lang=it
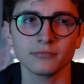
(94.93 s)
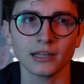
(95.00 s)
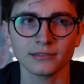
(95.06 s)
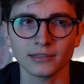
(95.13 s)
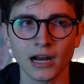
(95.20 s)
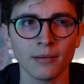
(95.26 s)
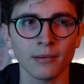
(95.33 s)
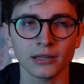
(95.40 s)
la
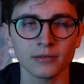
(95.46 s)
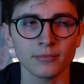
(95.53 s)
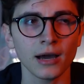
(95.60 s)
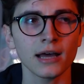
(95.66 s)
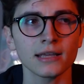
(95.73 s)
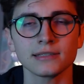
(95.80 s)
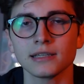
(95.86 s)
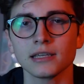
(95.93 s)
trama di
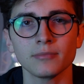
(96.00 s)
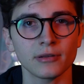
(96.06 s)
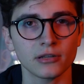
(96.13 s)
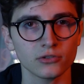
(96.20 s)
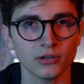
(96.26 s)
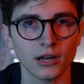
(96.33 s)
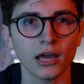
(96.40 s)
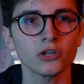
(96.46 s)
base, i
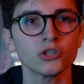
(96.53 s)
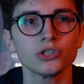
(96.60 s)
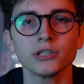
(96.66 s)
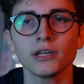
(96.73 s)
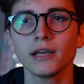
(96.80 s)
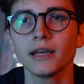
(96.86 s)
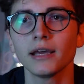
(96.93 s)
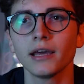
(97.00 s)

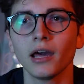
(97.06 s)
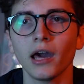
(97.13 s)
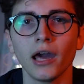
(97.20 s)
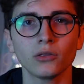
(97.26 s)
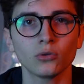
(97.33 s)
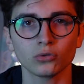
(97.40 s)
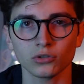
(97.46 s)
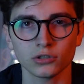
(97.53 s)
personaggi
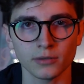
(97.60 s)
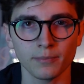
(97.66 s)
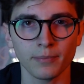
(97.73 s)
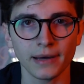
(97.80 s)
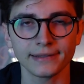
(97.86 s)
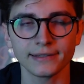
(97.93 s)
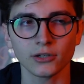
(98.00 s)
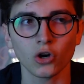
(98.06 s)
è tutto
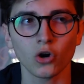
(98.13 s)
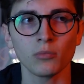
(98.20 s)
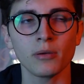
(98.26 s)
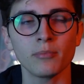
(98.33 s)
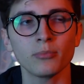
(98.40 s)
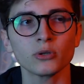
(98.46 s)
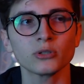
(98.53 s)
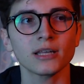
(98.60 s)
simpatico come
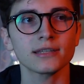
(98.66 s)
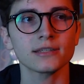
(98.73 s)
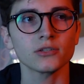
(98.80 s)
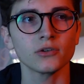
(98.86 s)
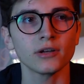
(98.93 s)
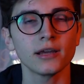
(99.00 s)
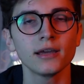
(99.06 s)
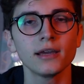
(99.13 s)

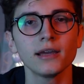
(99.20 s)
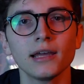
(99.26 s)
impostazione.